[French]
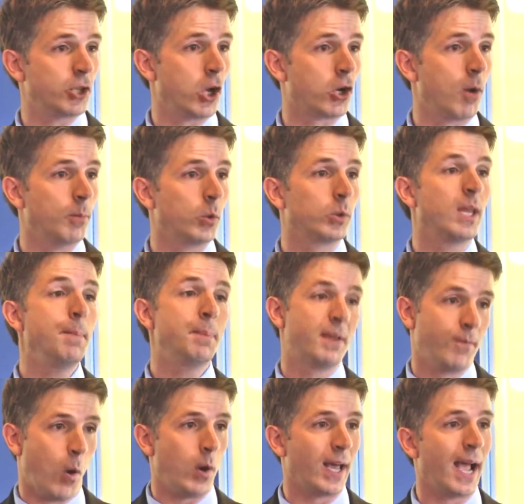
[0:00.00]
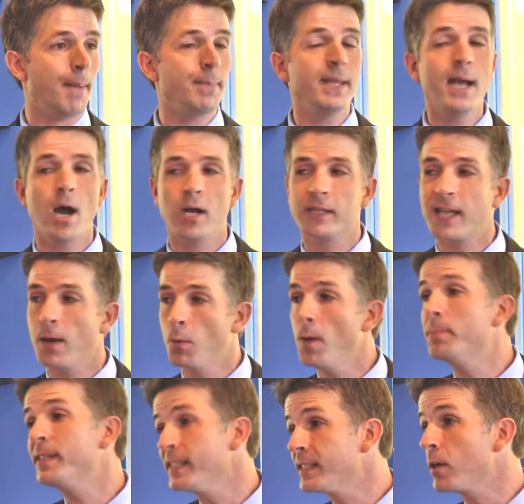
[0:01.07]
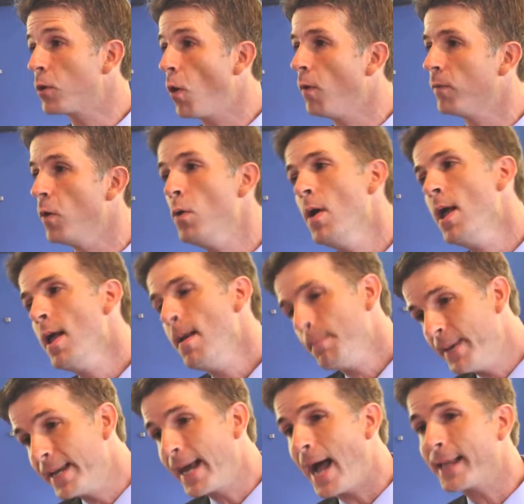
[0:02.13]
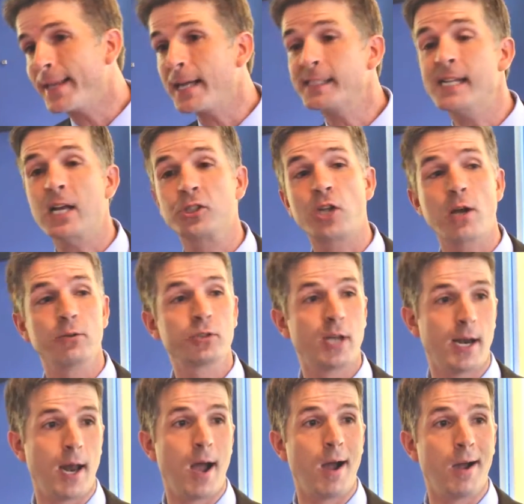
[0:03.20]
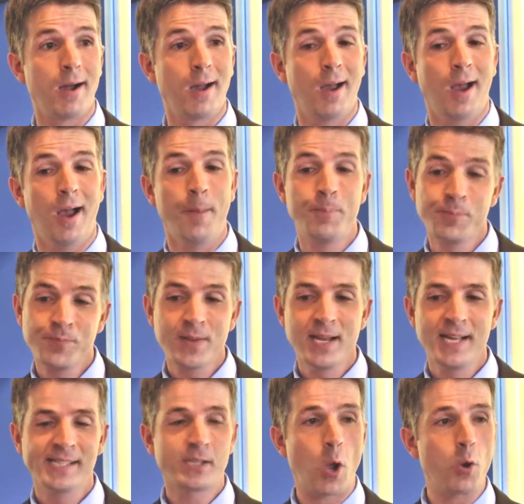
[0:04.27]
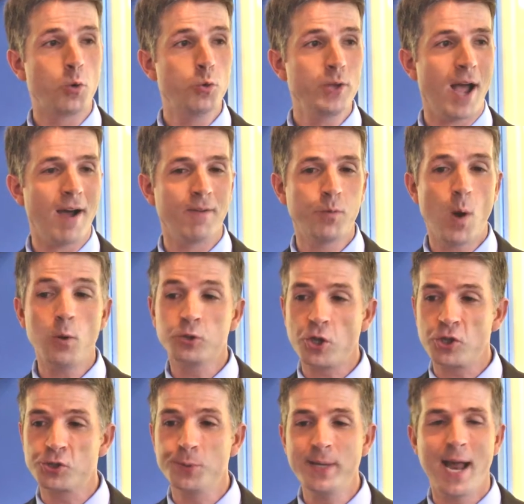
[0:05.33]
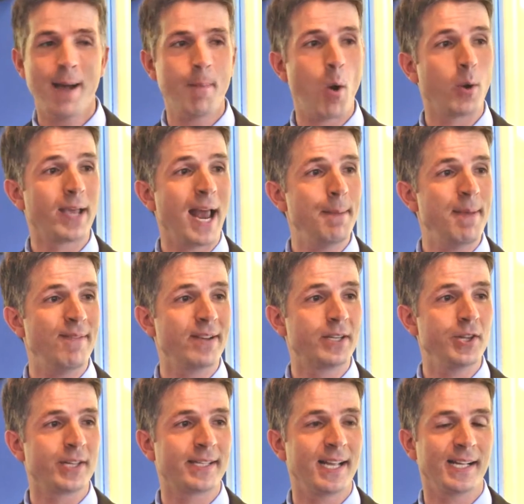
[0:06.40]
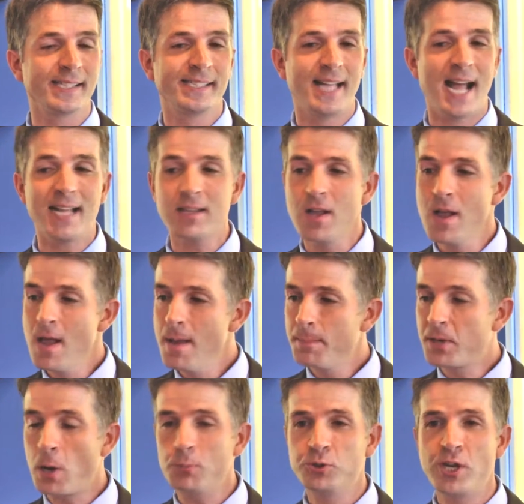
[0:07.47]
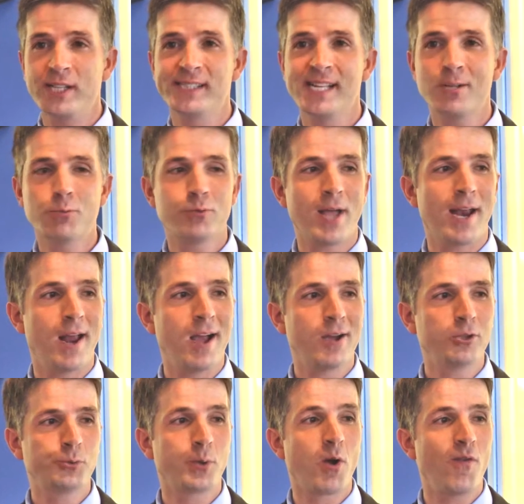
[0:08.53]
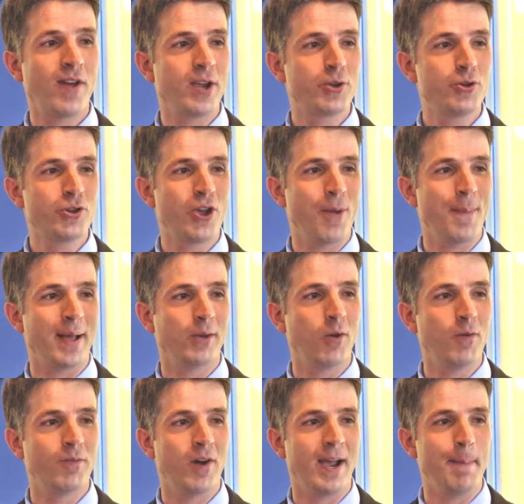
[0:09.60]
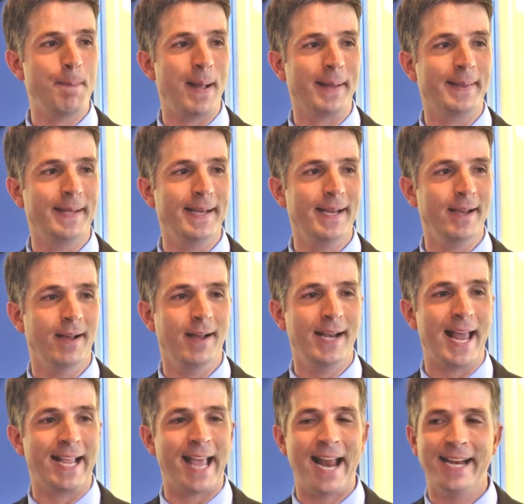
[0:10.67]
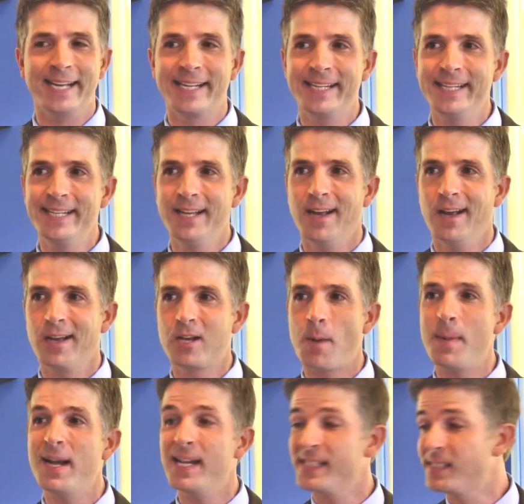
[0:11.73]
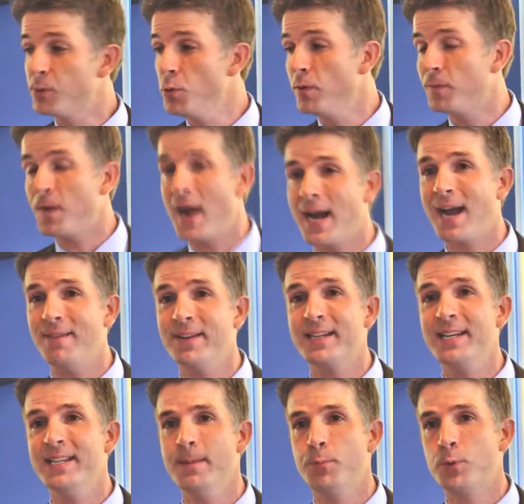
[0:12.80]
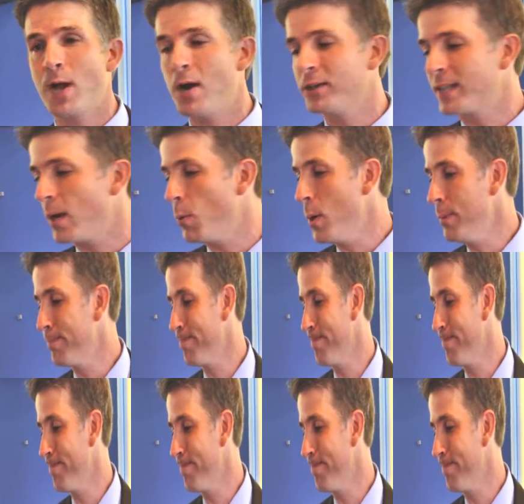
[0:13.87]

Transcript: de leur communauté, puis qui vont le ramener à Ottawa, puis c'est ça qu'on veut. Puis il est grand temps que ça change. Alors, euh, c'est un coup d'envoi aujourd'hui dans Mon Calme avec notre candidate. Comme je le disais tout à l'heure, je suis convaincu que Manon va épater euh, la galerie euh, comme elle a su le faire avec les députés à Ottawa.